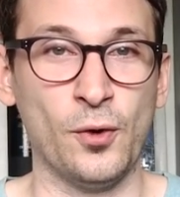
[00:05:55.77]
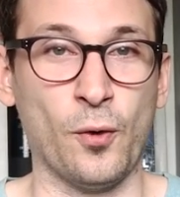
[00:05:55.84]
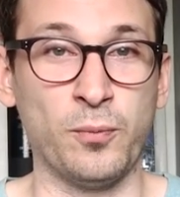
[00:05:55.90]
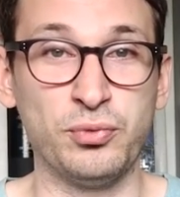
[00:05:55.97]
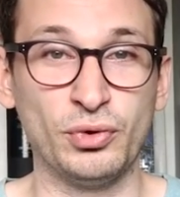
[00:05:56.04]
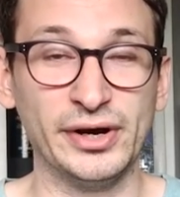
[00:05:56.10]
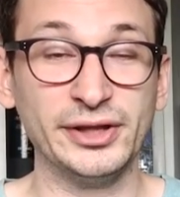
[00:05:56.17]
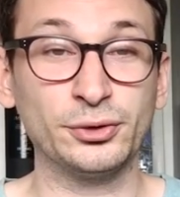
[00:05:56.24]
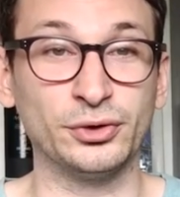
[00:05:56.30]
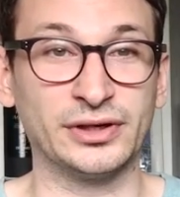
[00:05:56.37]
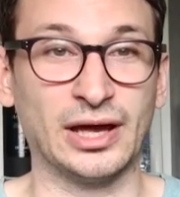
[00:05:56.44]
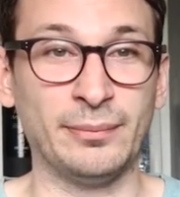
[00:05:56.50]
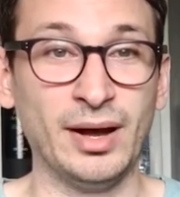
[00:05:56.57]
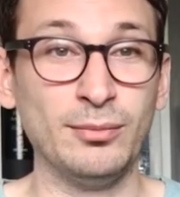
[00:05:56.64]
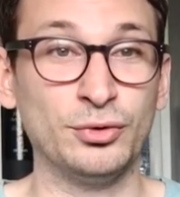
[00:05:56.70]
on pourrait être
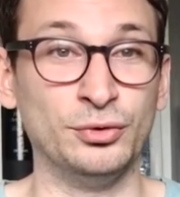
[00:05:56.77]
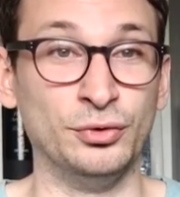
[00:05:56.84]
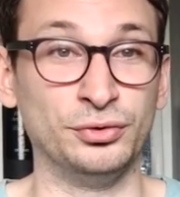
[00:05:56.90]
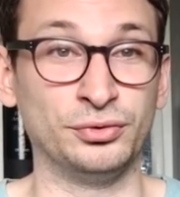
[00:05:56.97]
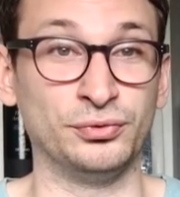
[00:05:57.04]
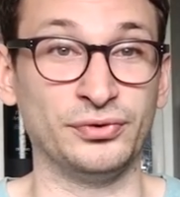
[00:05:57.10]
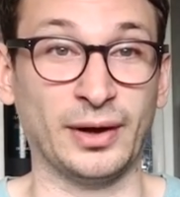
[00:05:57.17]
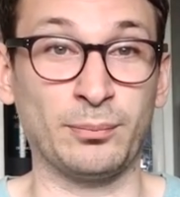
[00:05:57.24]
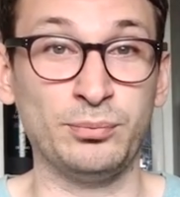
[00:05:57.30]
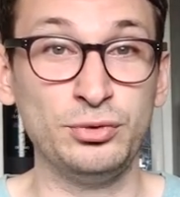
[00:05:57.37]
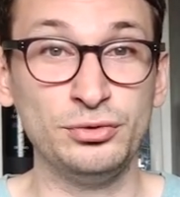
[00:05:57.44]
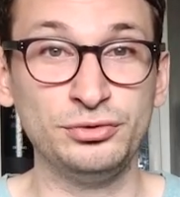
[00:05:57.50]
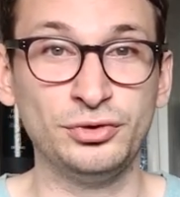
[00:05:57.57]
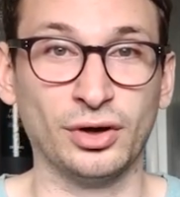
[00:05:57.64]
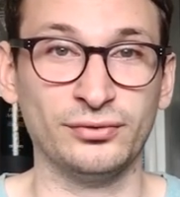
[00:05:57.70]
capable de se faire
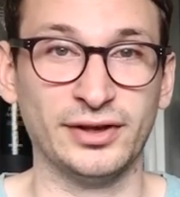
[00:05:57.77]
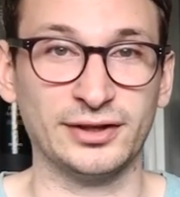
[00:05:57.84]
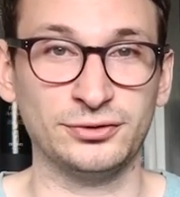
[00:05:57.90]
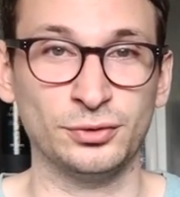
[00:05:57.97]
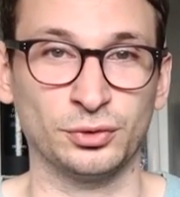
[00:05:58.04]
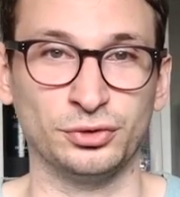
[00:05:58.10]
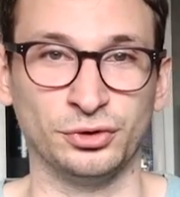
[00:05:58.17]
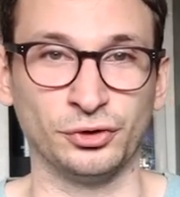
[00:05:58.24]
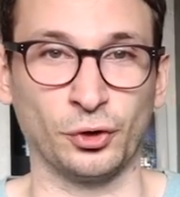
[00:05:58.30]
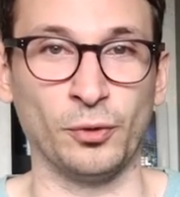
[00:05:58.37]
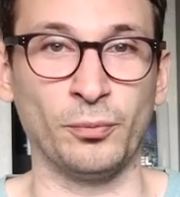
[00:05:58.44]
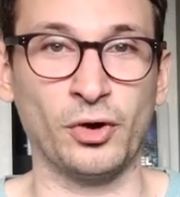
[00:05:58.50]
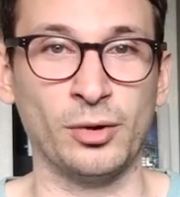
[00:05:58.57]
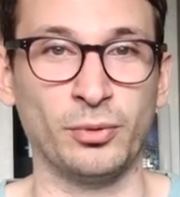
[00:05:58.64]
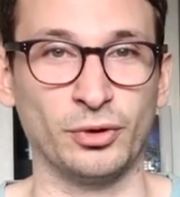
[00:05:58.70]
plusieurs versions de notre
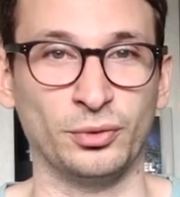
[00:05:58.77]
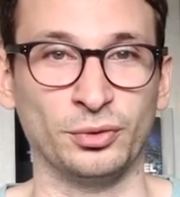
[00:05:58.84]
propre